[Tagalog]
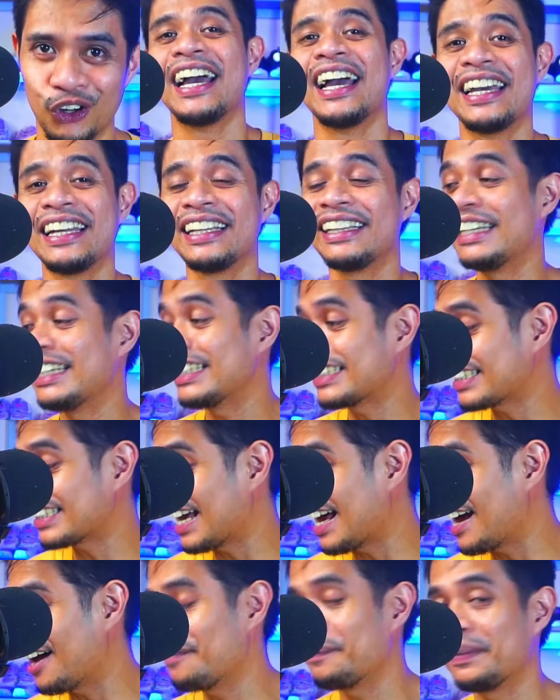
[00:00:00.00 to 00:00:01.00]
Hindi
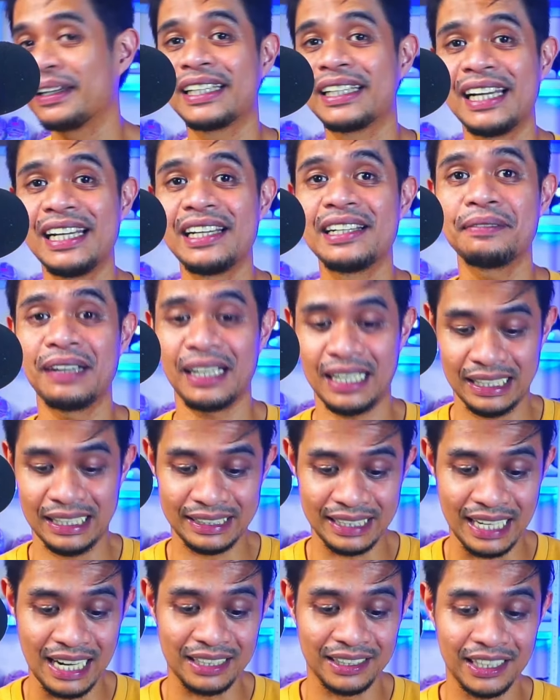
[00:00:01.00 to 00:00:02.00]
siya madaling
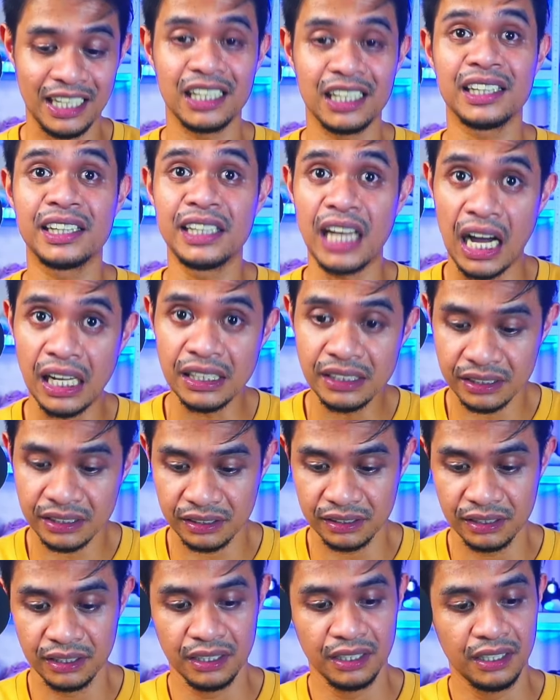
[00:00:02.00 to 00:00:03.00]
mag-attract ng dust.
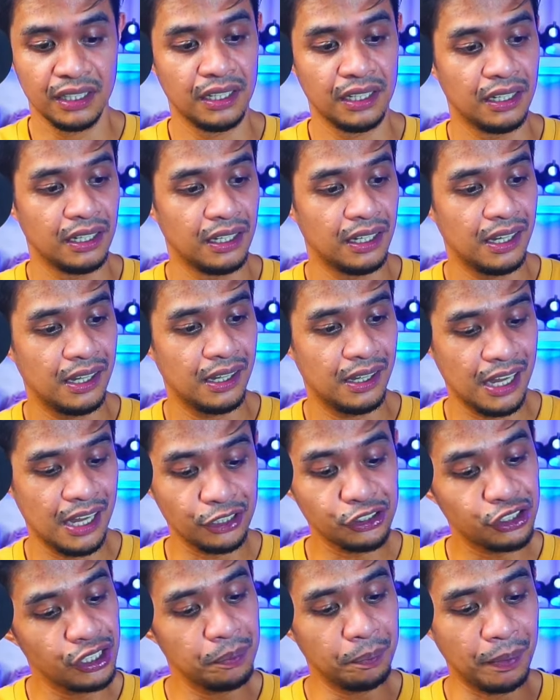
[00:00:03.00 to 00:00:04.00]

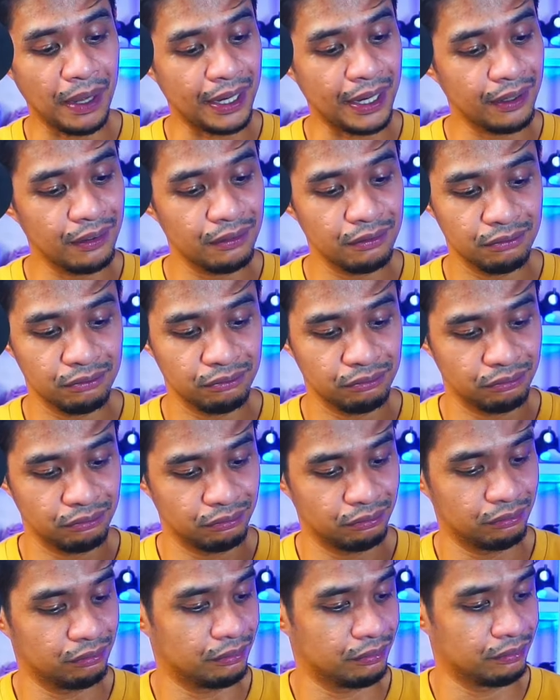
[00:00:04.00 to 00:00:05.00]
Actually, parang
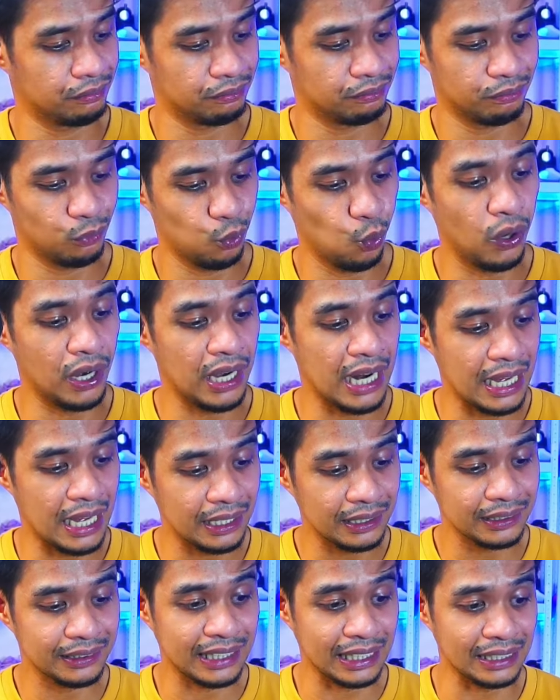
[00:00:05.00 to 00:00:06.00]
walang
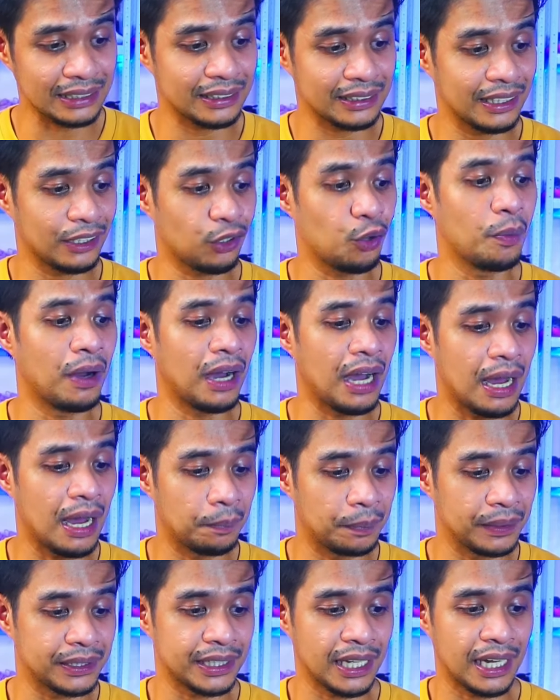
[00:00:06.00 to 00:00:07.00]
dust na
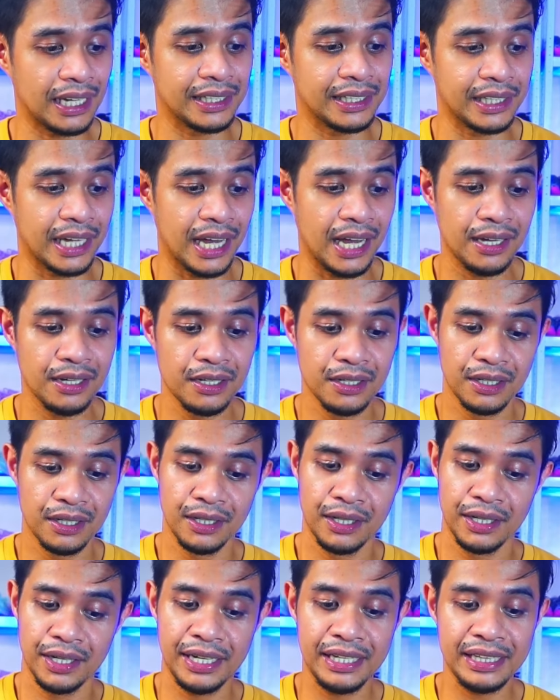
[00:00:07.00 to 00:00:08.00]
kumakapit sa kanya.
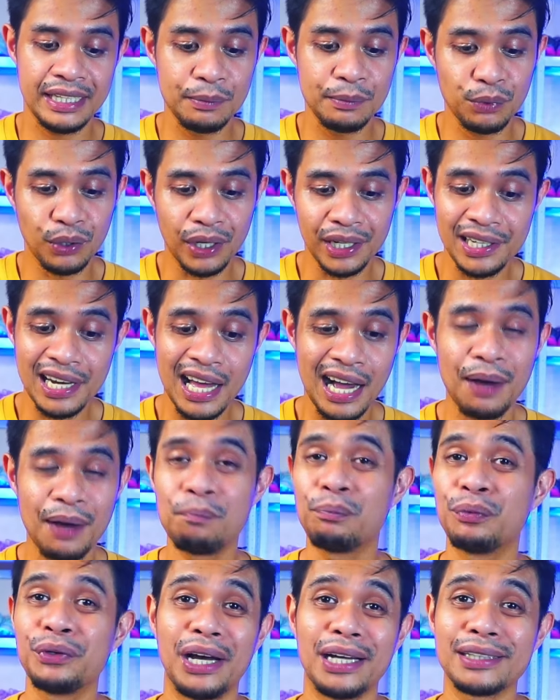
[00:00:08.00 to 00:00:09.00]
Hindi mo kailangan
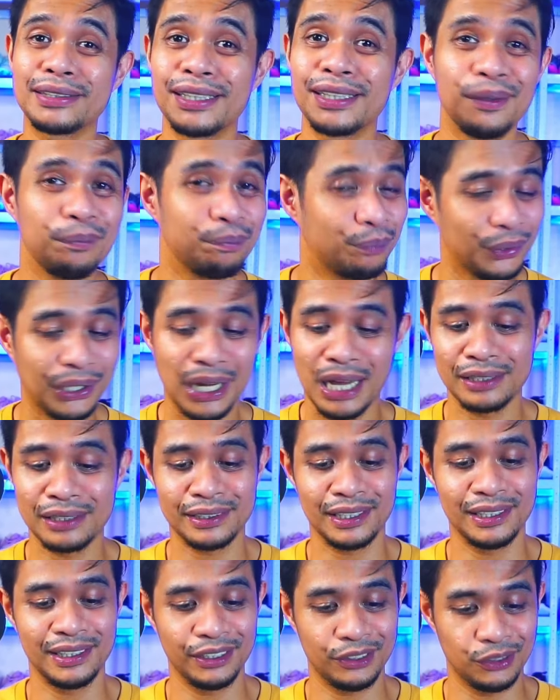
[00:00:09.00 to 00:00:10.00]
punasan ng
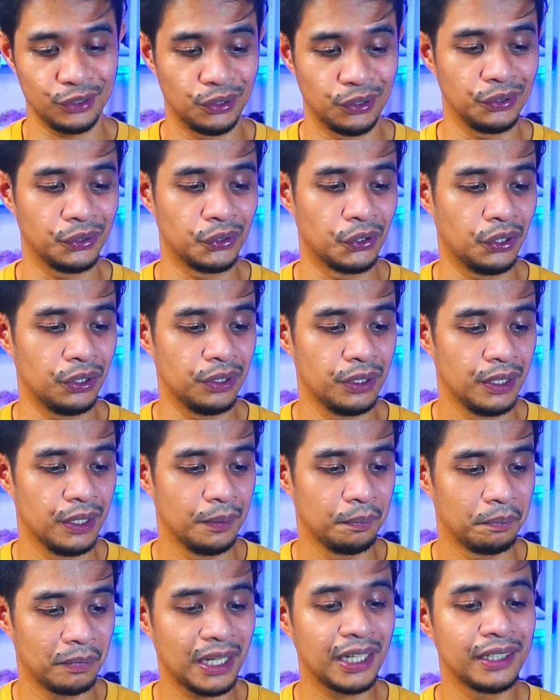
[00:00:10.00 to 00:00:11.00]
punasan ito, no?
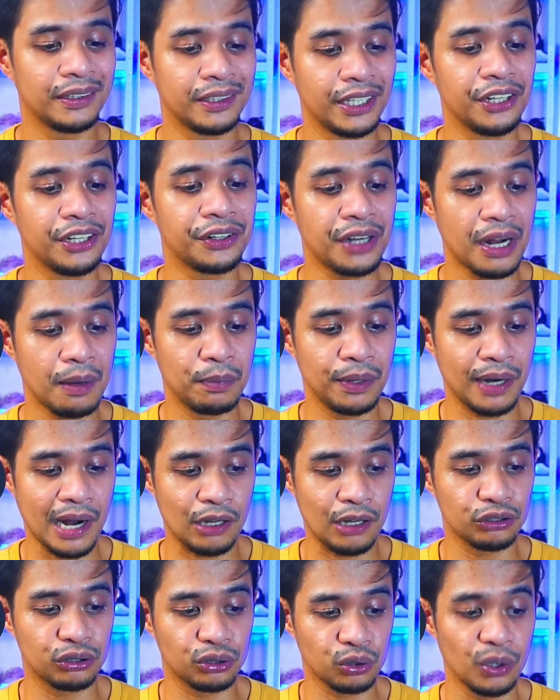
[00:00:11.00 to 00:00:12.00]
Maganda yung rubber
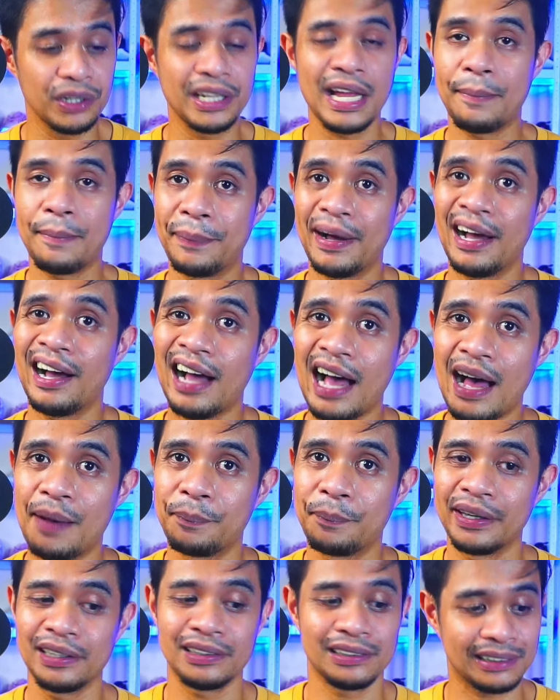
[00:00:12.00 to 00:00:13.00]
outsole,
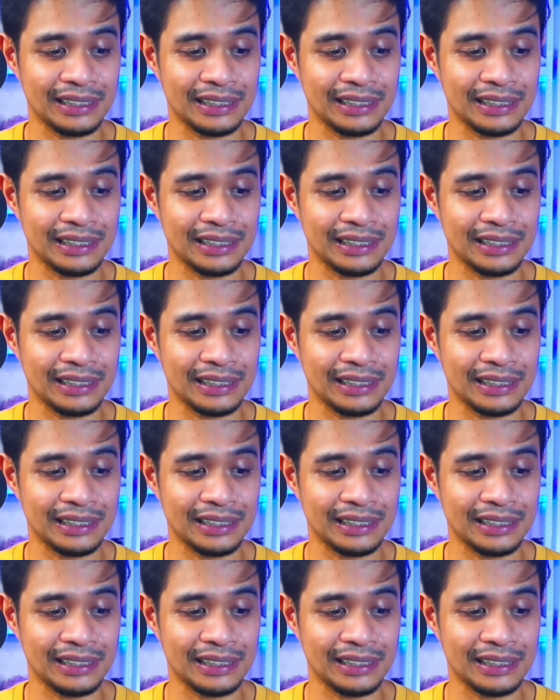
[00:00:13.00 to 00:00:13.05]
napaka-capex.